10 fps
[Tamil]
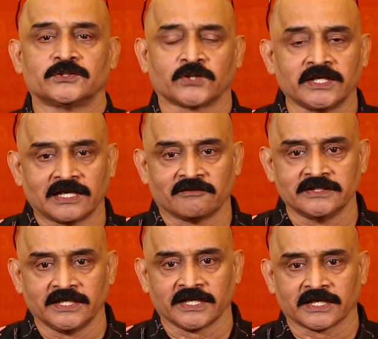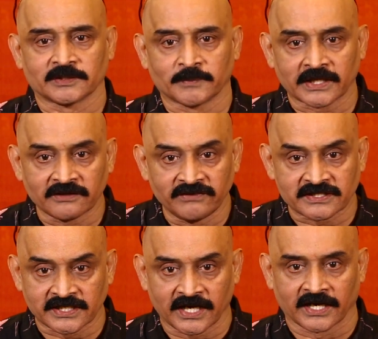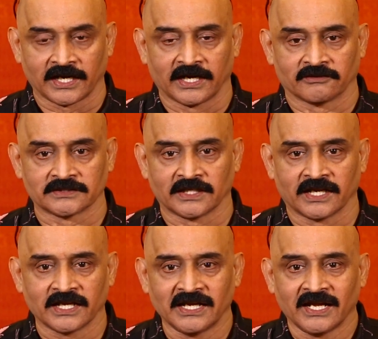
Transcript: ஸோ இதில் வந்து நீங்கள் இந்த மாதிரி விஷயங்களில் வந்து இல்லை